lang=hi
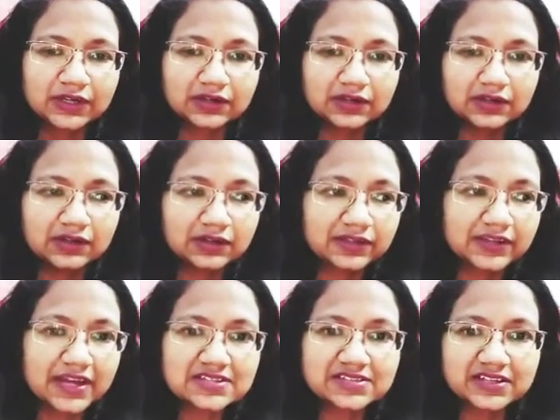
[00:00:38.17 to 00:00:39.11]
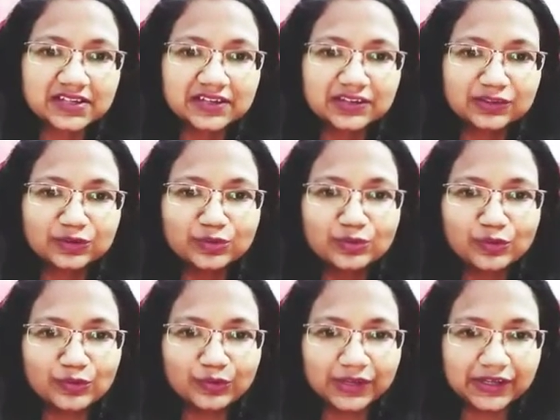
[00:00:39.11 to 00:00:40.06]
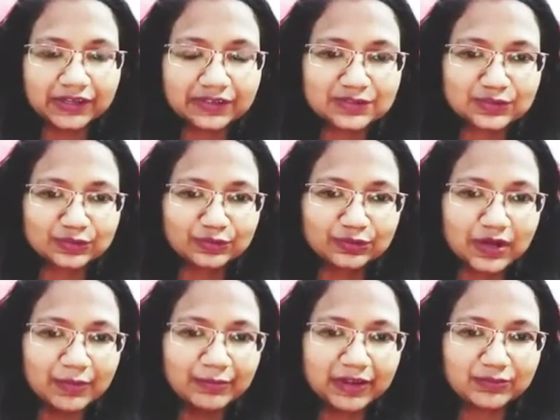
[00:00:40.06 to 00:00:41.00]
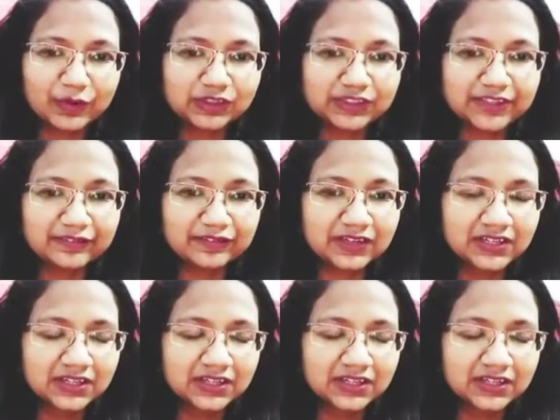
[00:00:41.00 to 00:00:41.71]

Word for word: कैसे दूर होंगे सो so, हम एक पॉजिटिव